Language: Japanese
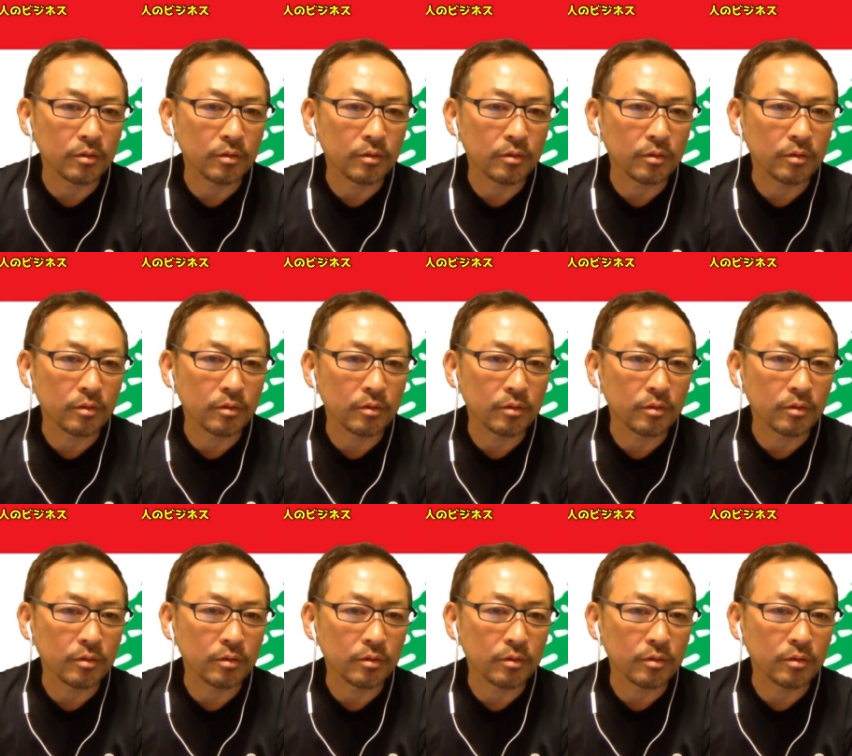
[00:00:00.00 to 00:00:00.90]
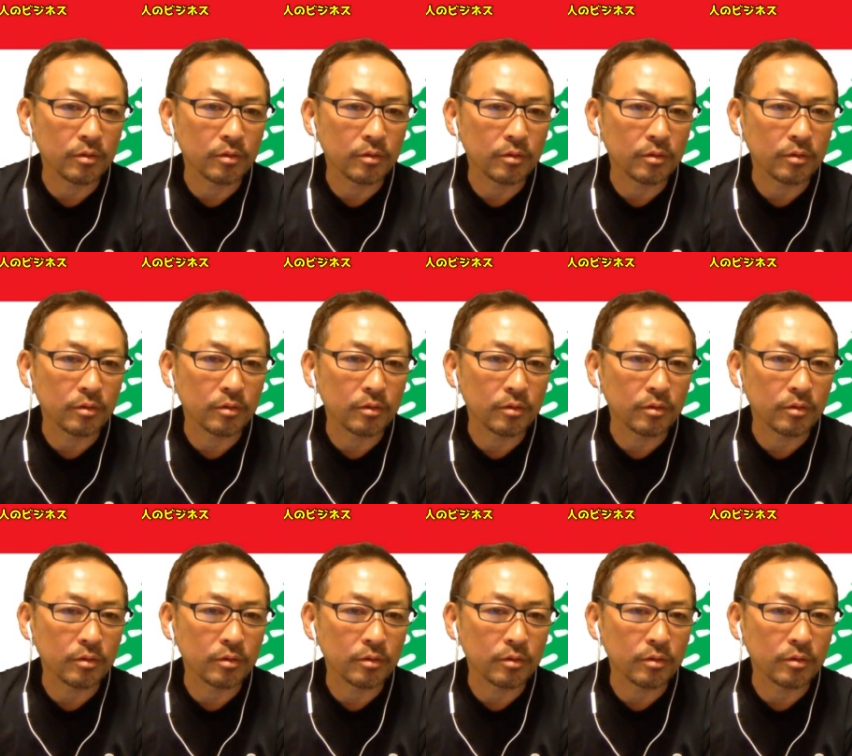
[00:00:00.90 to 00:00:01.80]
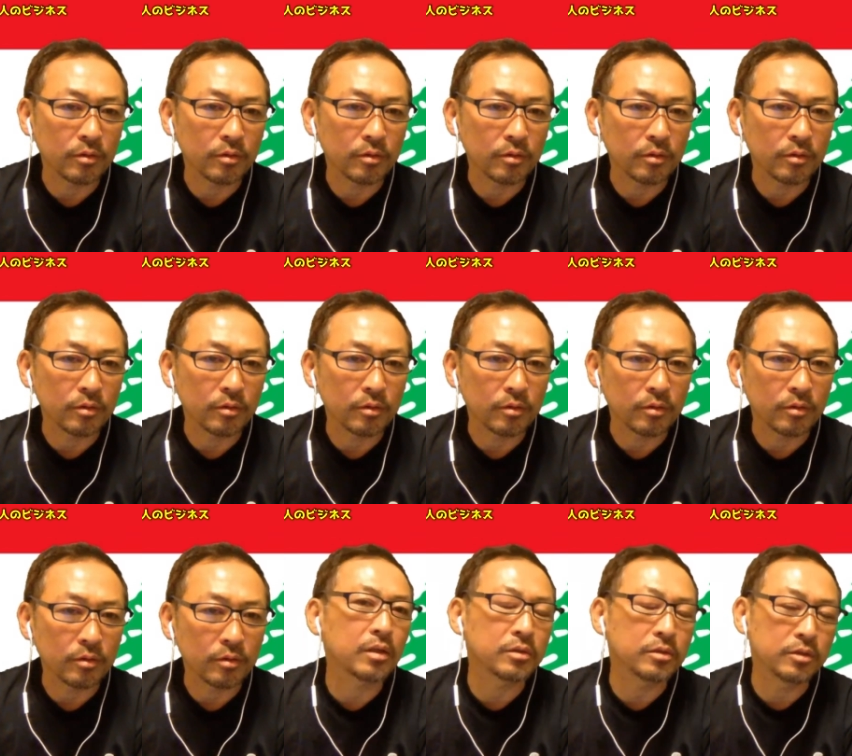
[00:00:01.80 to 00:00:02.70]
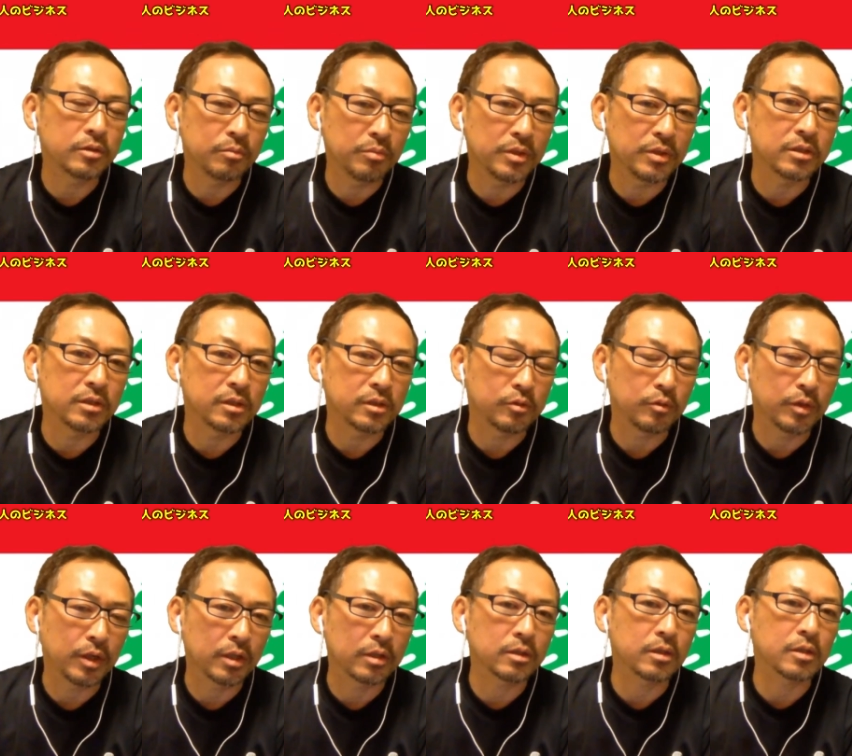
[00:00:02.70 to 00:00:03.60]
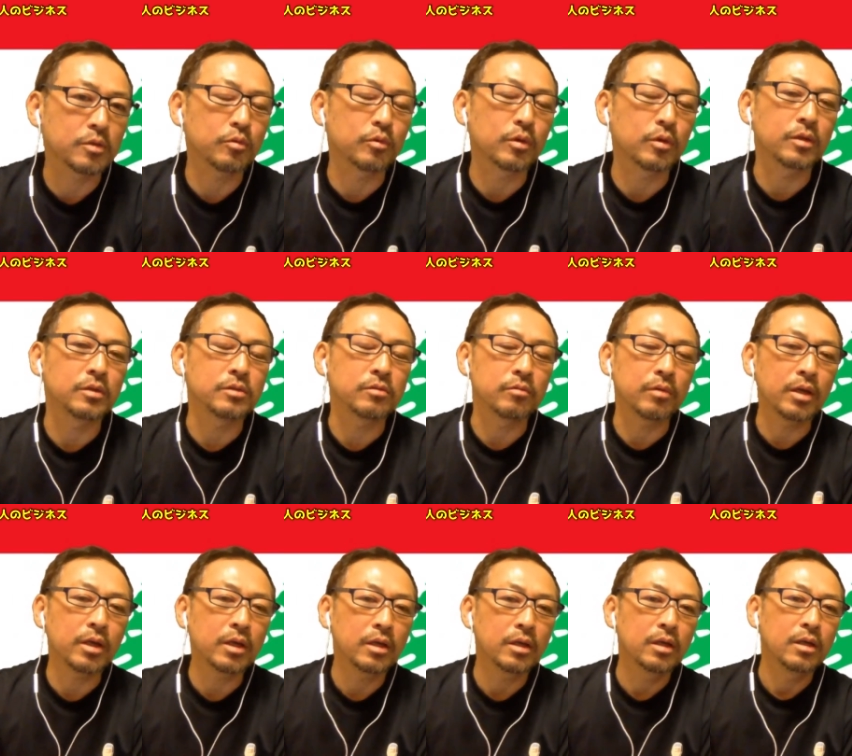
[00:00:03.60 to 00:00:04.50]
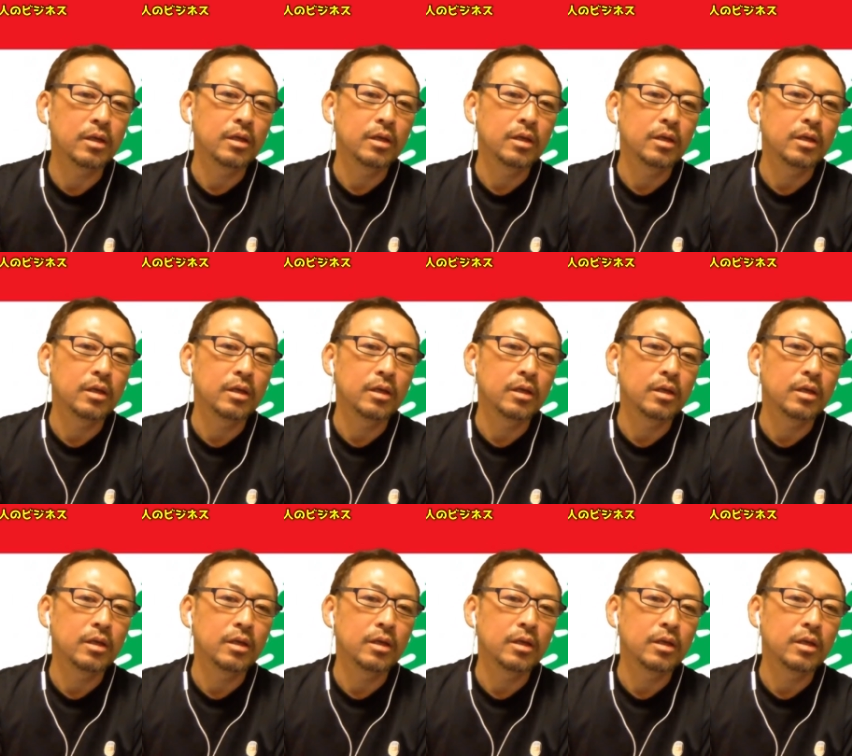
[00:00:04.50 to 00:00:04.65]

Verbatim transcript: 救急車を輸入してレンタルするビジネスをやったそうなんですよね。